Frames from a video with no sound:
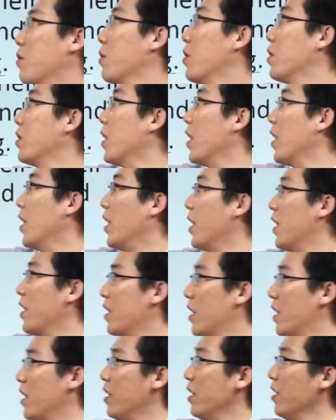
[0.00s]
说这类
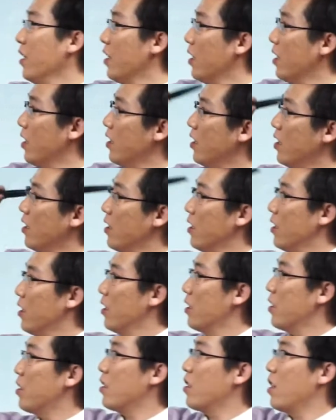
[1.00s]
人
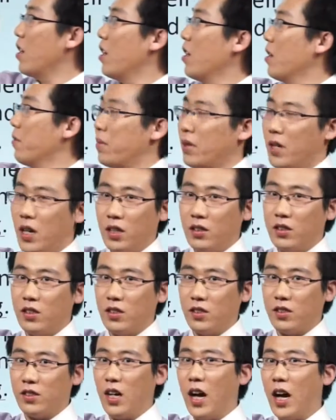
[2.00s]
是
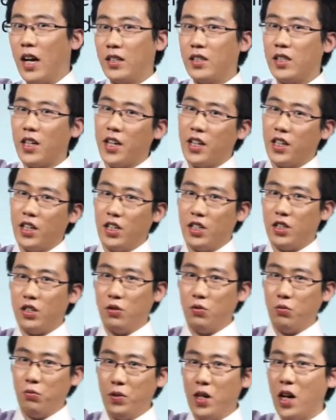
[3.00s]
planters 啊，这个
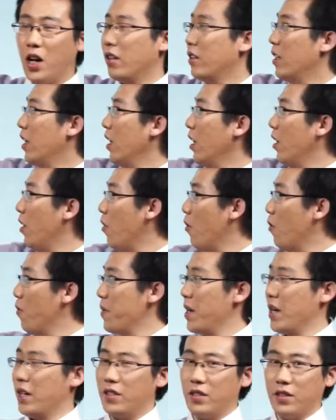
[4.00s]
是主要的，后
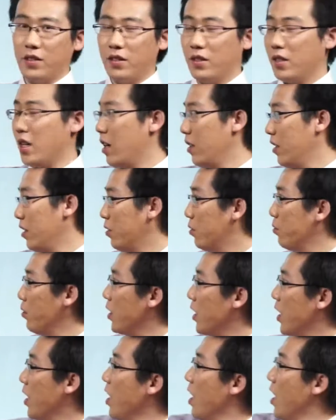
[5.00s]
面是次要的。所
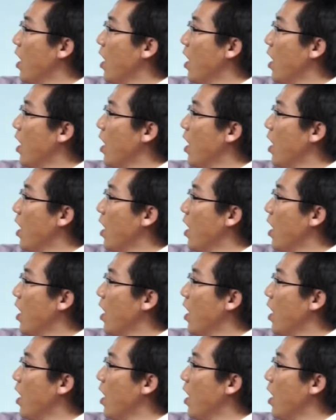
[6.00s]
以